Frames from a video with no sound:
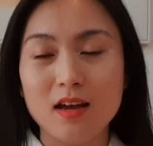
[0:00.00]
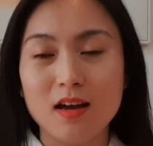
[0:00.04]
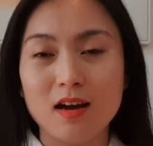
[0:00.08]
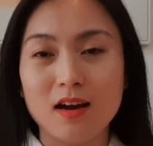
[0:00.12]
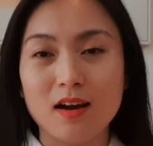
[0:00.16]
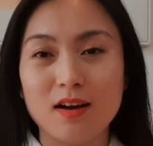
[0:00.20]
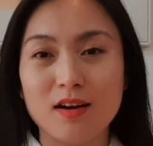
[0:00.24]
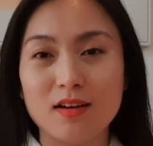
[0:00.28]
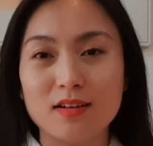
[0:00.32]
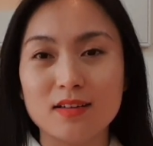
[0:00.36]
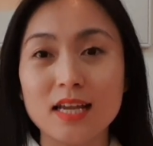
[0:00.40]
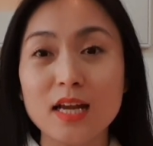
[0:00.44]

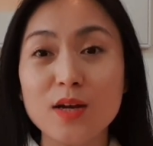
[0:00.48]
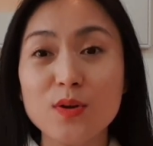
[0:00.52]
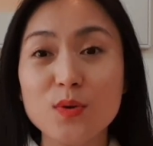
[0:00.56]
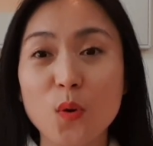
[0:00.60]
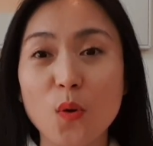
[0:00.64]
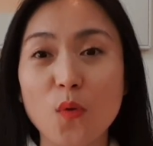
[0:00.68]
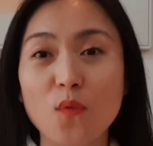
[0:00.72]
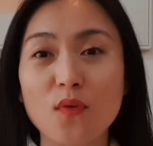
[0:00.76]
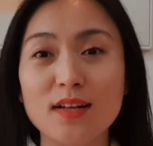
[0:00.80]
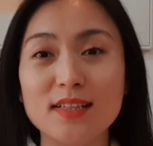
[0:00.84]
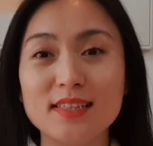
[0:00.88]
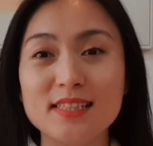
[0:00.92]
À, kết
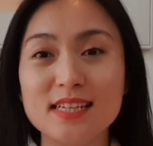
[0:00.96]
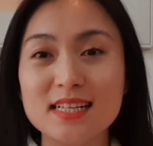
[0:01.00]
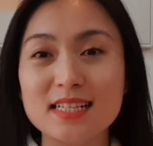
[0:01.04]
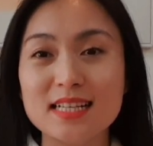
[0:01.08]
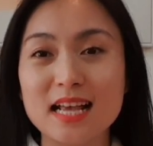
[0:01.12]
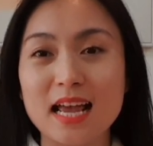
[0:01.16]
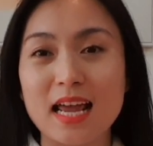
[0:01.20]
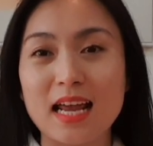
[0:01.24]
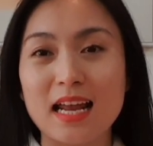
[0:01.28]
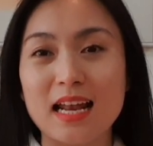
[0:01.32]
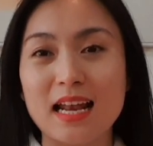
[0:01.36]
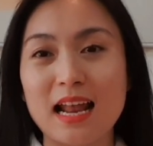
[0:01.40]
nối và chia
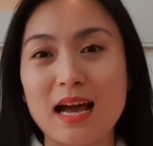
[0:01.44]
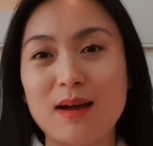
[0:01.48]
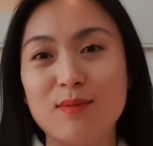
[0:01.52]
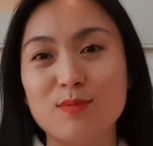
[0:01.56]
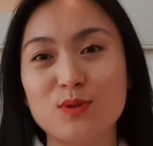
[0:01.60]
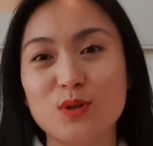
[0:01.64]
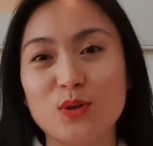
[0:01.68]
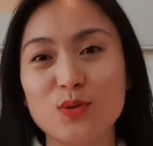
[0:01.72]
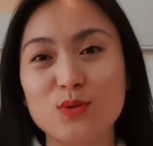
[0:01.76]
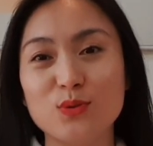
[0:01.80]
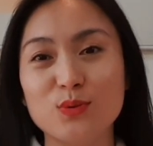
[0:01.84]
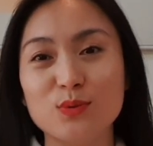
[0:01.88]
sẻ làm
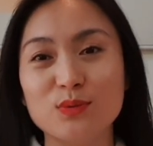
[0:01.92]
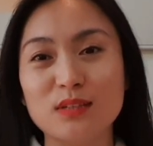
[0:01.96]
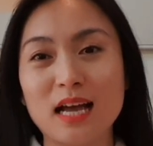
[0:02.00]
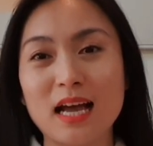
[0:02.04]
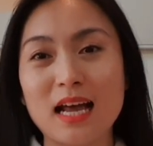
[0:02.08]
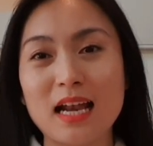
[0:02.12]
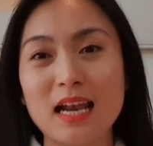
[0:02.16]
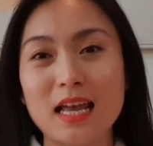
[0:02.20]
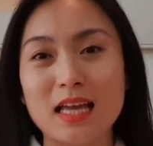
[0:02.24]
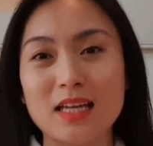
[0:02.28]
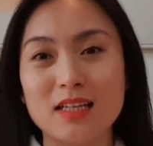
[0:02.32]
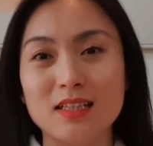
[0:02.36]
cho chúng
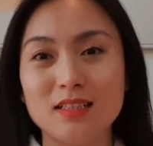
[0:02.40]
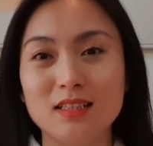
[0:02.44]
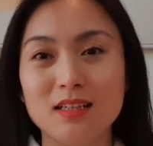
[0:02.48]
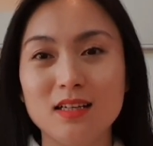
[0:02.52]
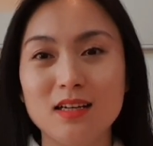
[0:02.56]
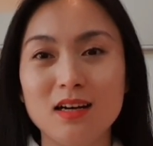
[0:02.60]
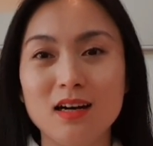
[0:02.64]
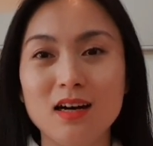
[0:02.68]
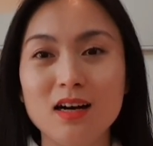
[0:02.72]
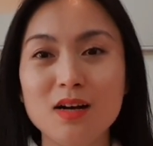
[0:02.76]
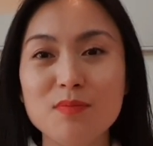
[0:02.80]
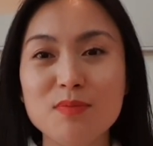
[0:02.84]
ta lại
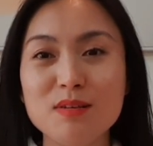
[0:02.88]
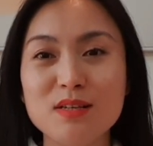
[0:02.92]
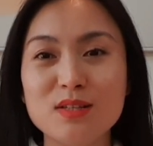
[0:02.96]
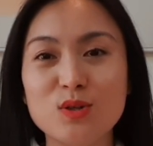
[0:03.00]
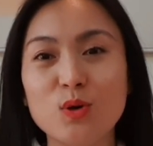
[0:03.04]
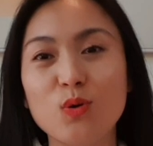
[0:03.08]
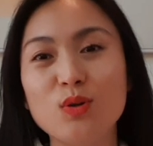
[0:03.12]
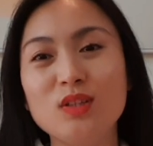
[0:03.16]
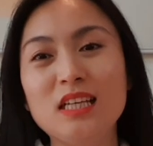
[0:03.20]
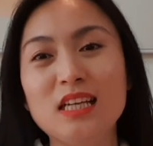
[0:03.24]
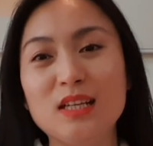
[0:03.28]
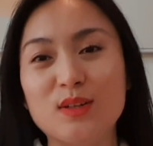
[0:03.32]
hơi bị
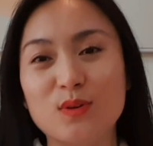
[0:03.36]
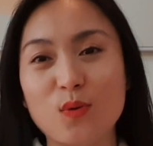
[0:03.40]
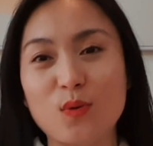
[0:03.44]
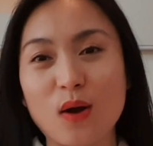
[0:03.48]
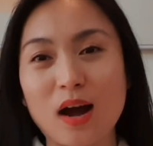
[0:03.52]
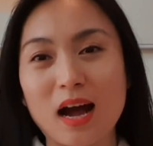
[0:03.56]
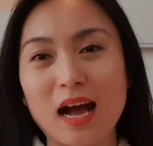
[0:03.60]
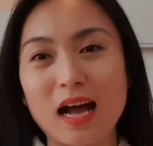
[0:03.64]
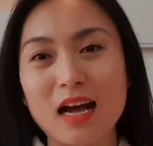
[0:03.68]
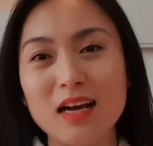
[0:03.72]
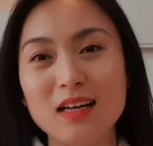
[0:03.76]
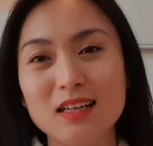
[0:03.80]
sôi thịt
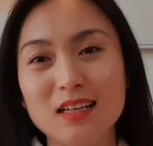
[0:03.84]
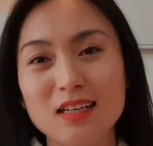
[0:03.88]
quá.